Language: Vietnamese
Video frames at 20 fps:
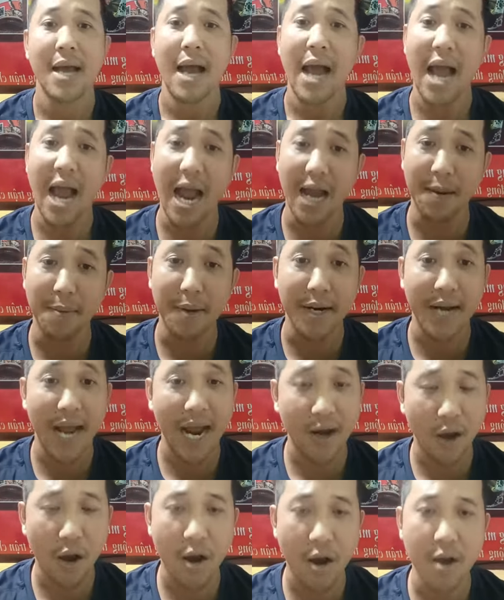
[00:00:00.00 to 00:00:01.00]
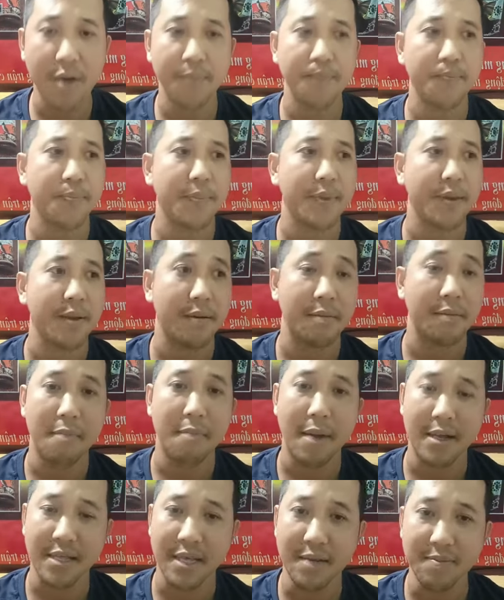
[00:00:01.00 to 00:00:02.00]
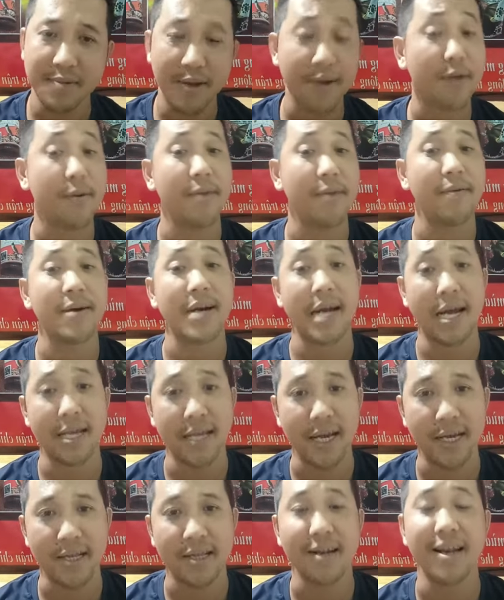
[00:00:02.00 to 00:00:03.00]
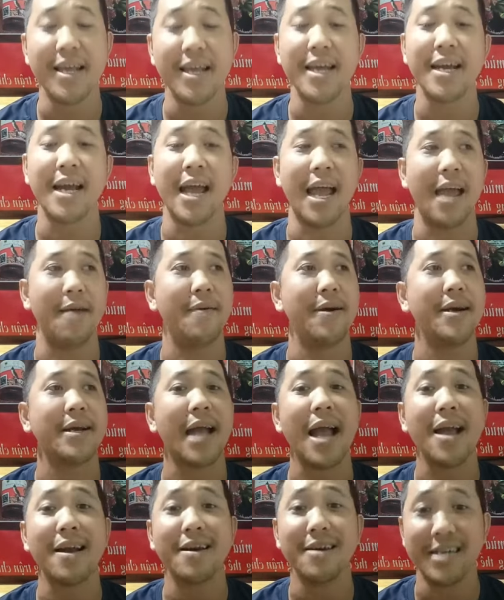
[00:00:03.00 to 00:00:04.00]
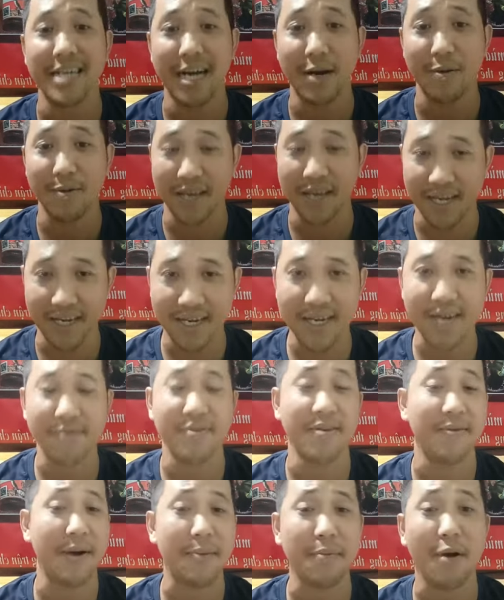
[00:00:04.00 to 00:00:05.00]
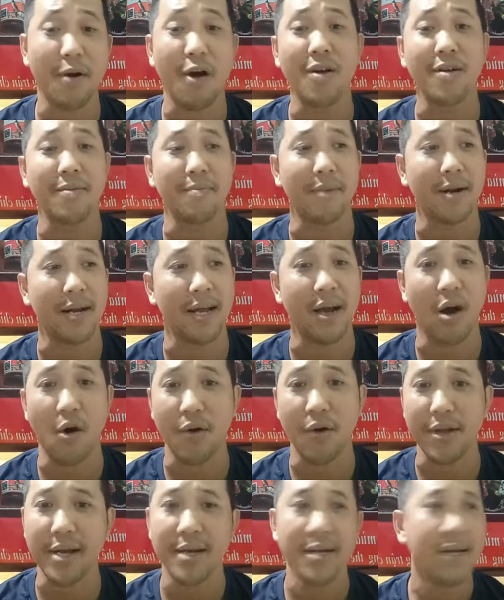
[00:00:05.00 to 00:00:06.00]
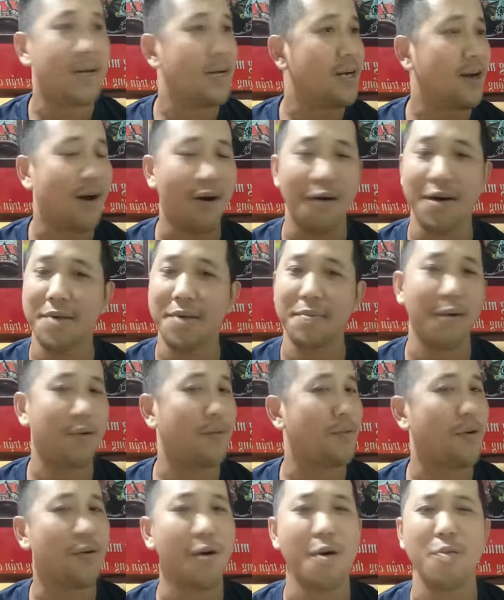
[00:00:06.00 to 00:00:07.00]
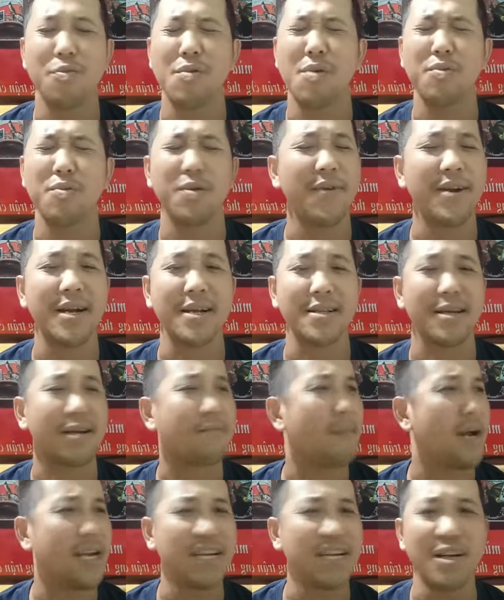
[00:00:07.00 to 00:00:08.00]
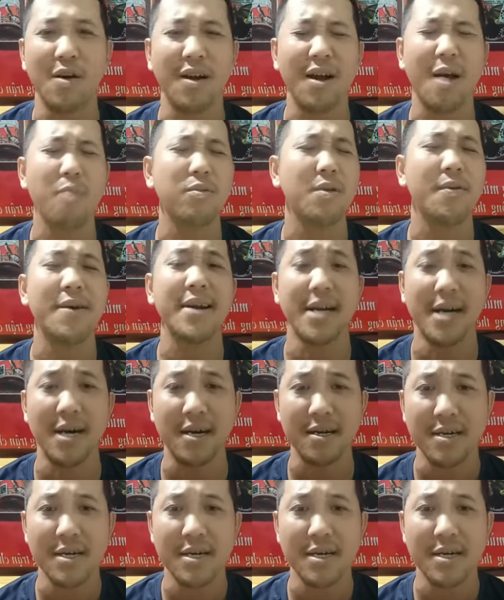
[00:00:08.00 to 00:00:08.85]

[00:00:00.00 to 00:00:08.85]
Ai mà ra đó mà chim săn bị vấn đề gì thì liên hệ với các người nào chỉ cái phương pháp đó mà để hỏi nha. Hỏi Nam Râu không tư vấn được, bị rồi không tư vấn được.